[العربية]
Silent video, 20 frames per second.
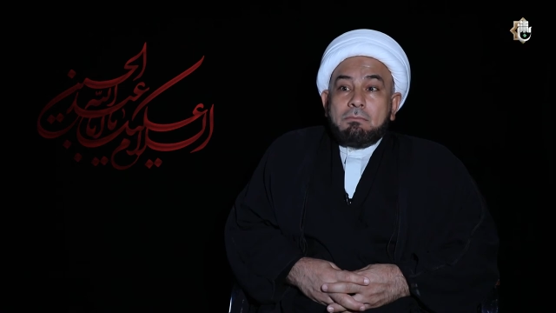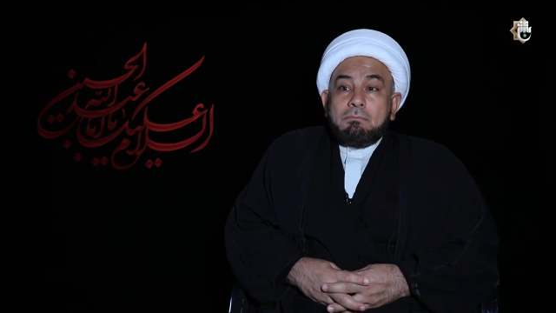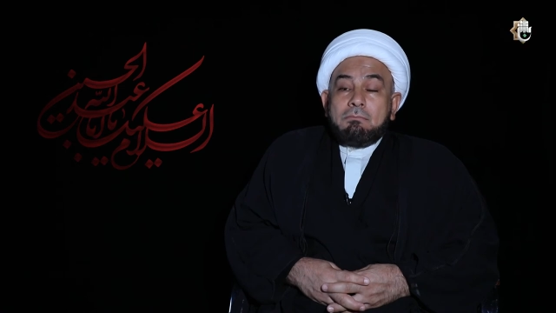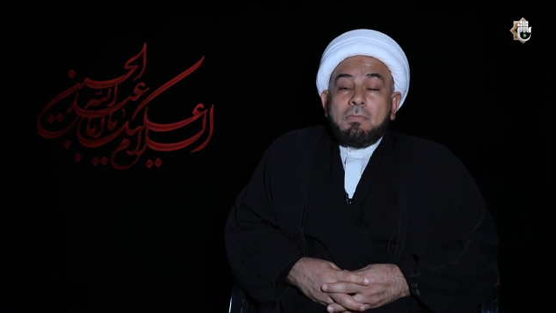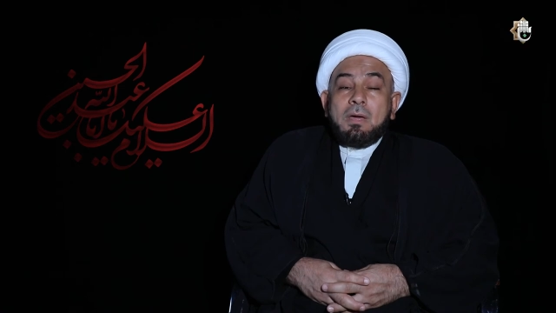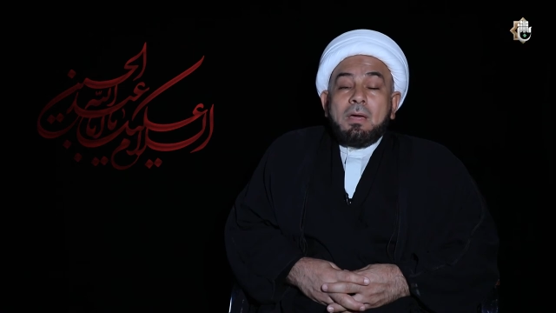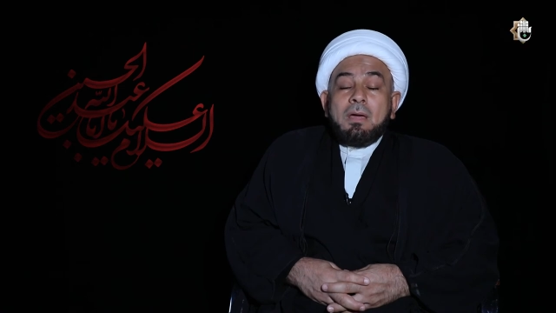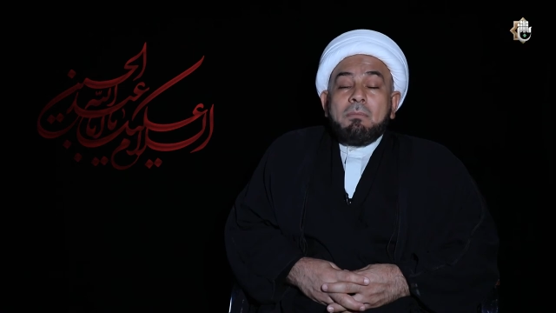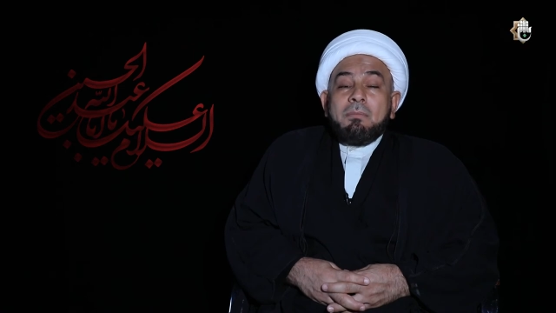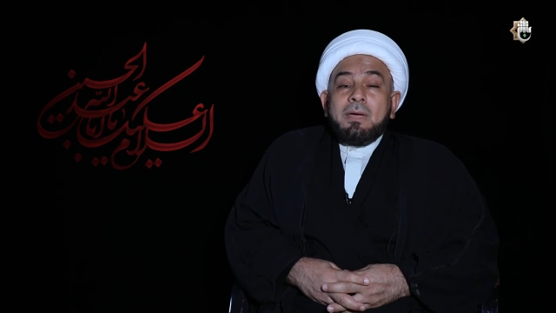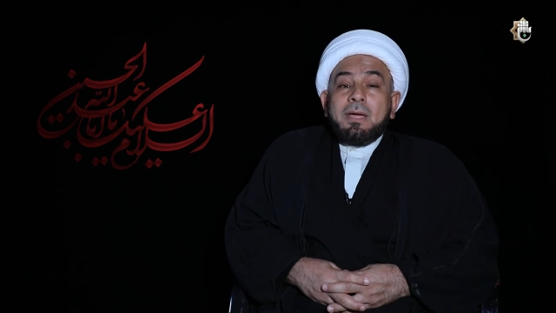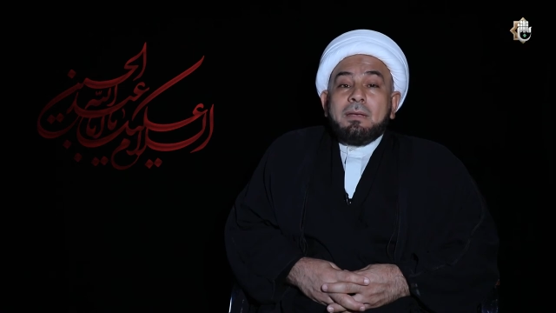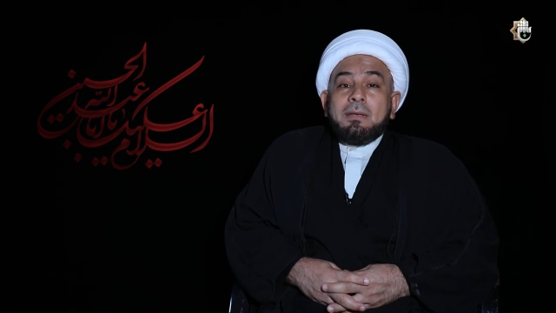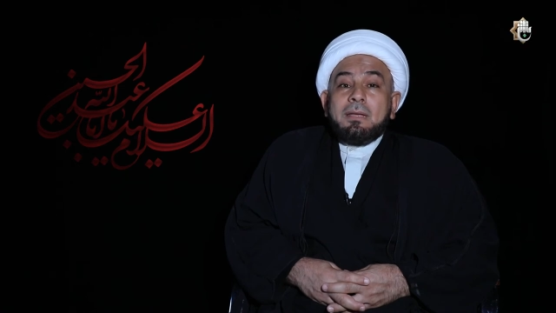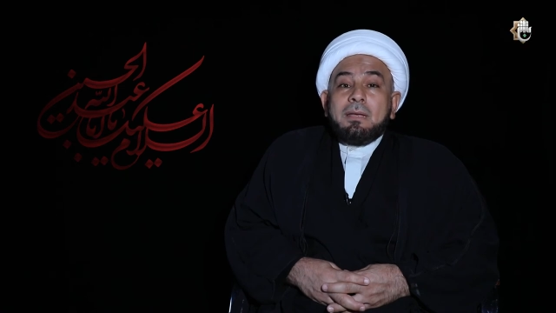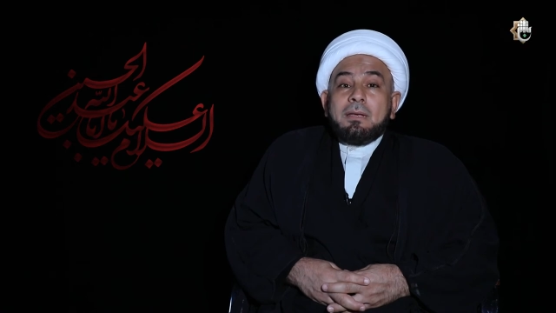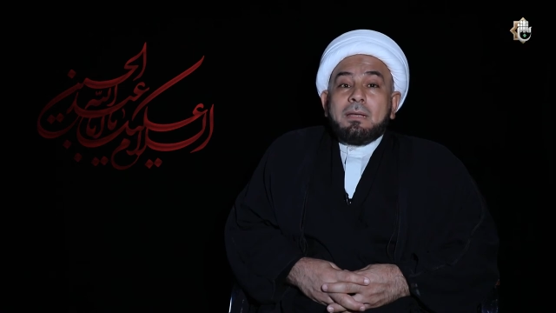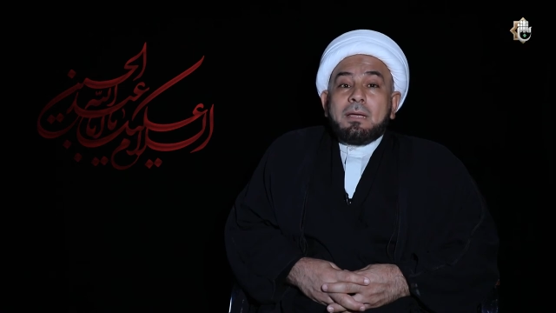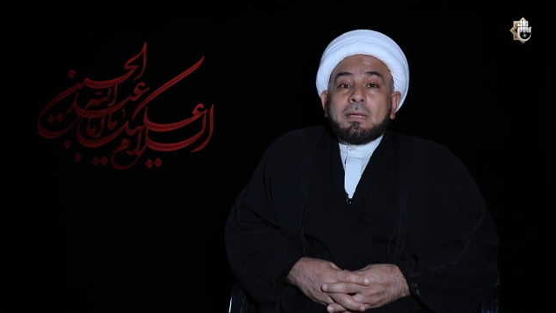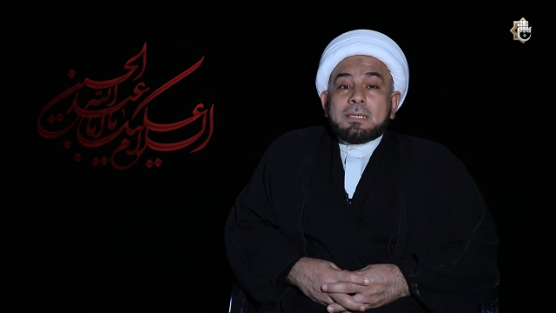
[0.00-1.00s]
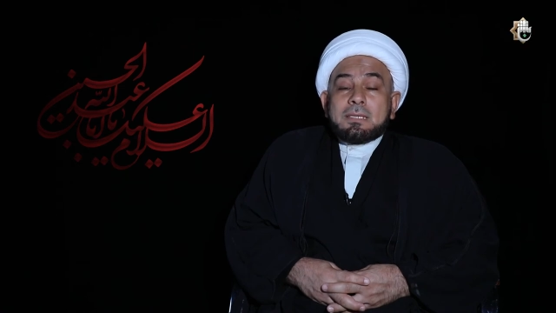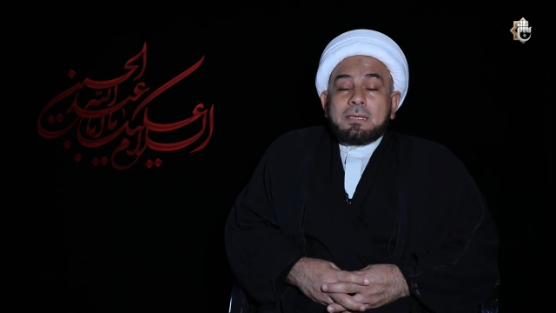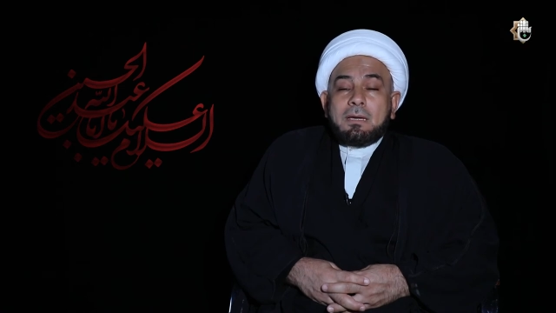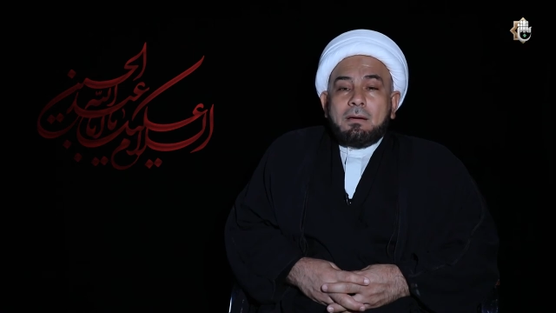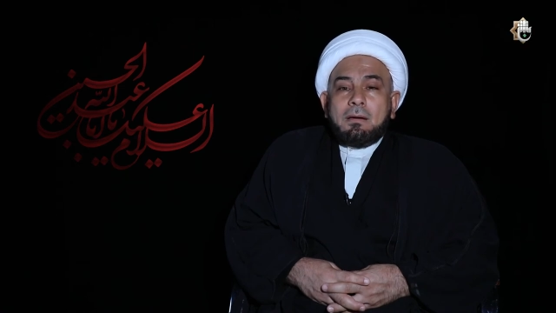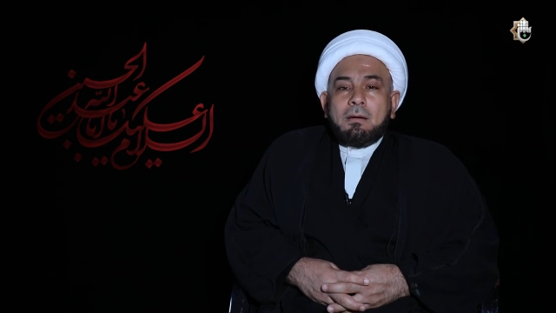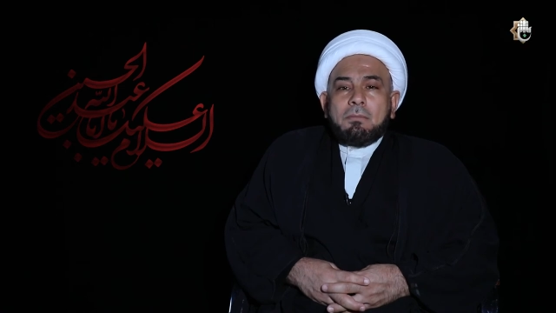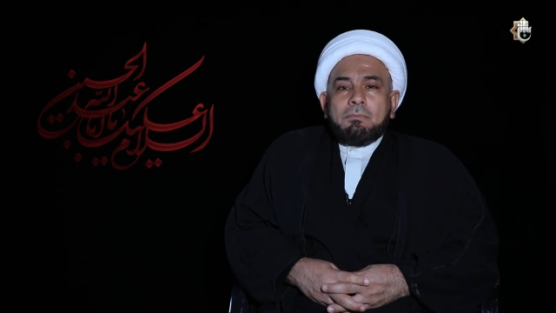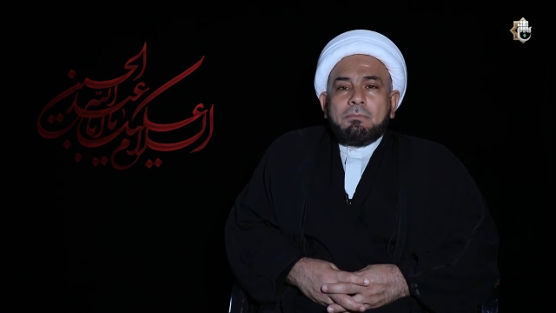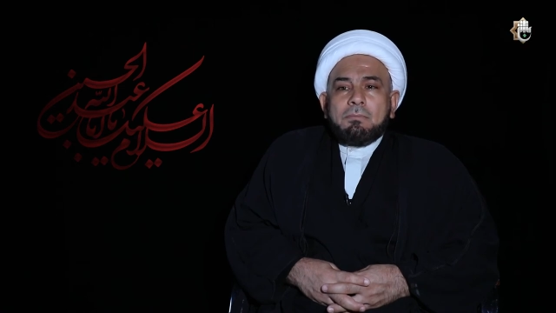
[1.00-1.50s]
ما معنى
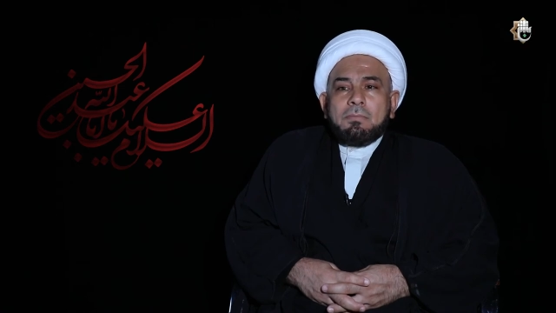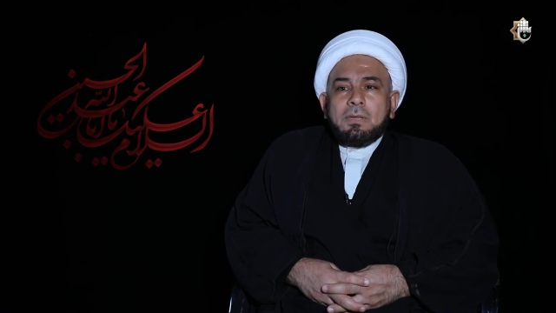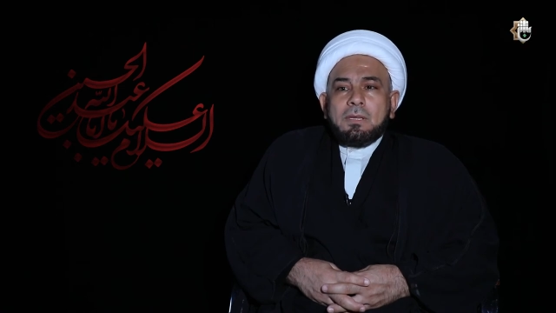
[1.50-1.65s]
الأصحاب؟